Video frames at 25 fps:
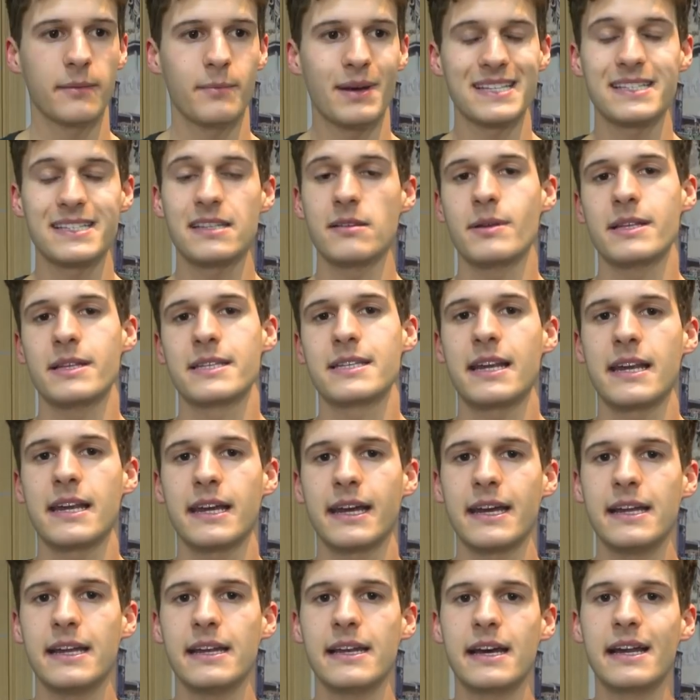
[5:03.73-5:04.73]
basti pensare
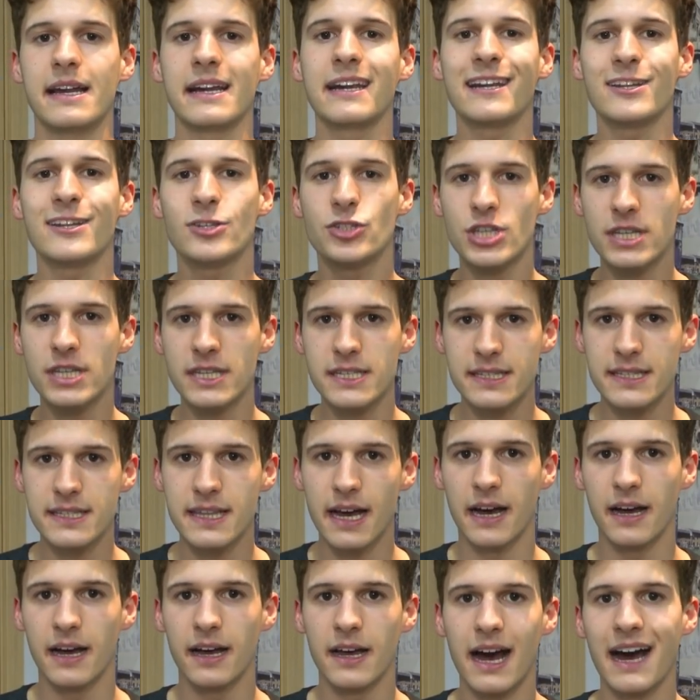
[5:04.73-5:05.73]
che il
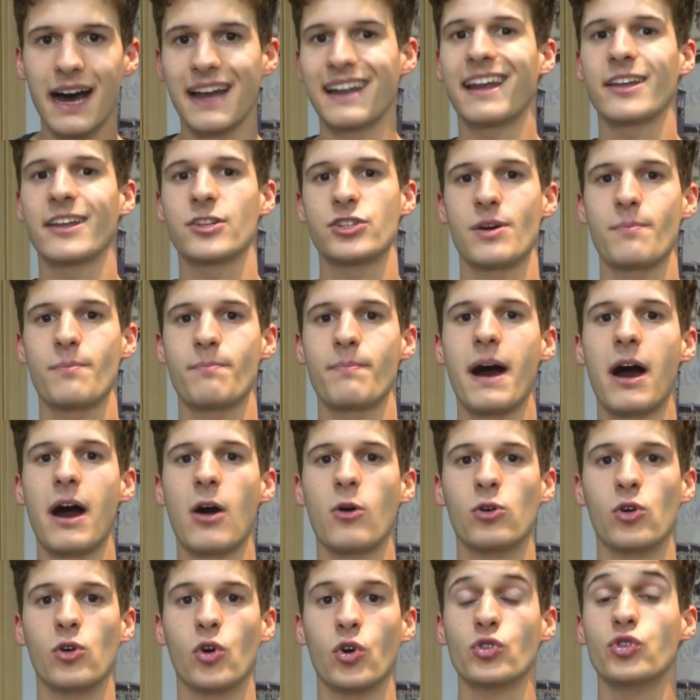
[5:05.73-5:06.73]
regista alla
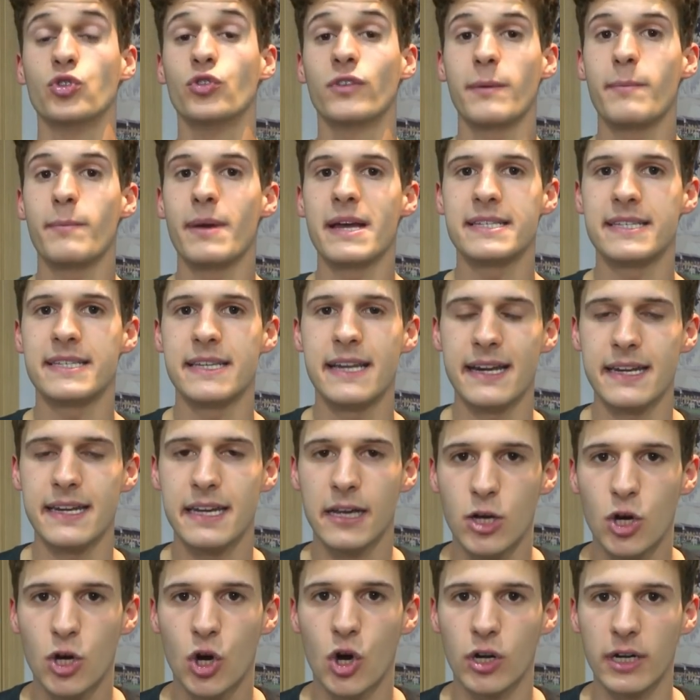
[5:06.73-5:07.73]
Giampaolo dovrebbe essere
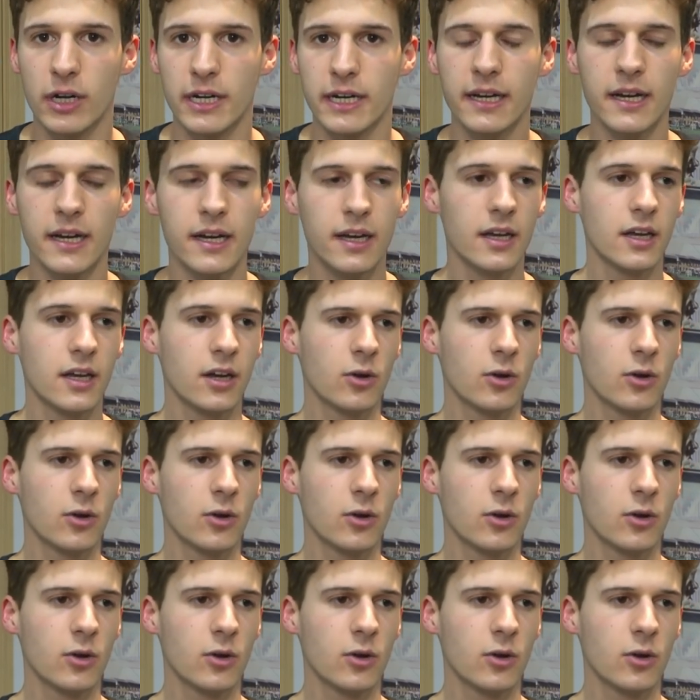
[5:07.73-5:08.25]
Rincon,